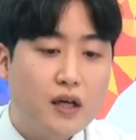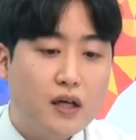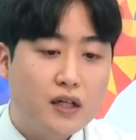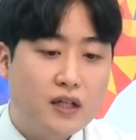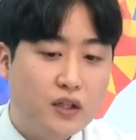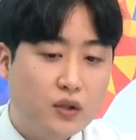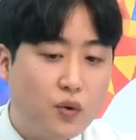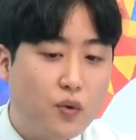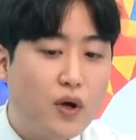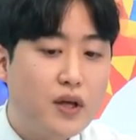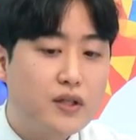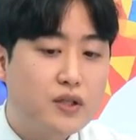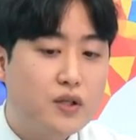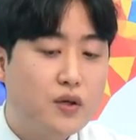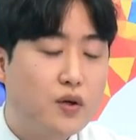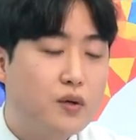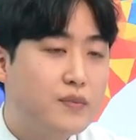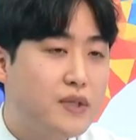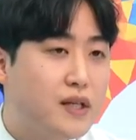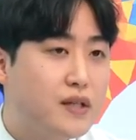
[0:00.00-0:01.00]

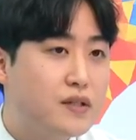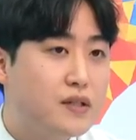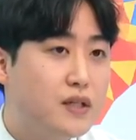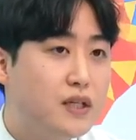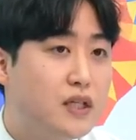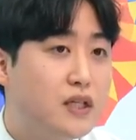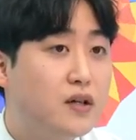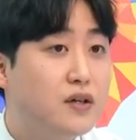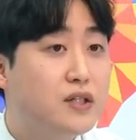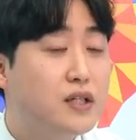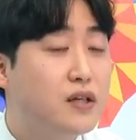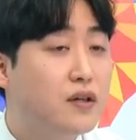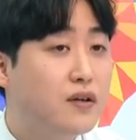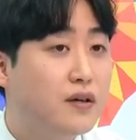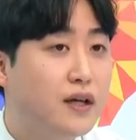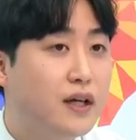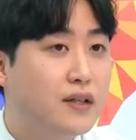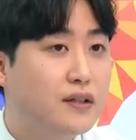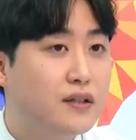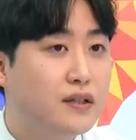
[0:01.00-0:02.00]
그동안처럼 상승이 이어질
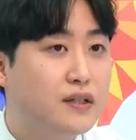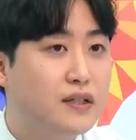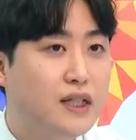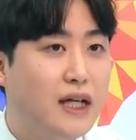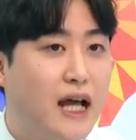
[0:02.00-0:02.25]
거라는